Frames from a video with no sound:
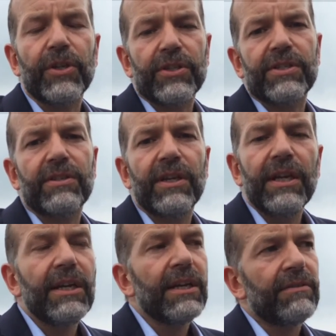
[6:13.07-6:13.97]
Das
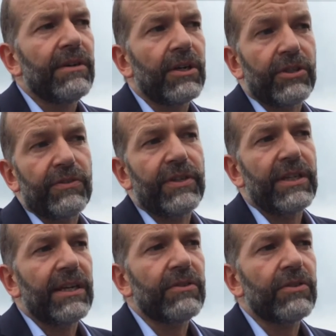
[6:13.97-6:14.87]
auch das fand ich
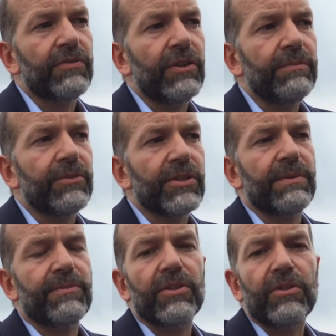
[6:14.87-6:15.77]
eindrucksvoll. Das
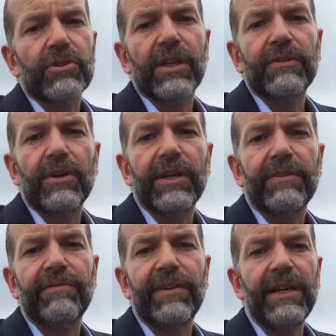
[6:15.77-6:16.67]
gibt es in Deutschland nur
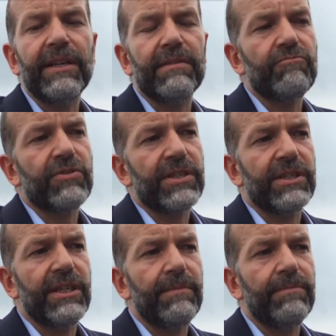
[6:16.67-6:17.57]
in wenigen
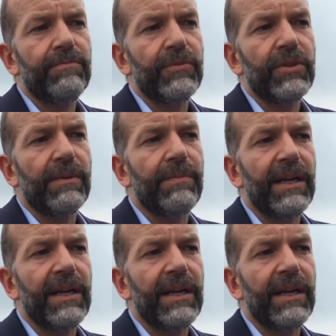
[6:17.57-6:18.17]
Systemen, nach meiner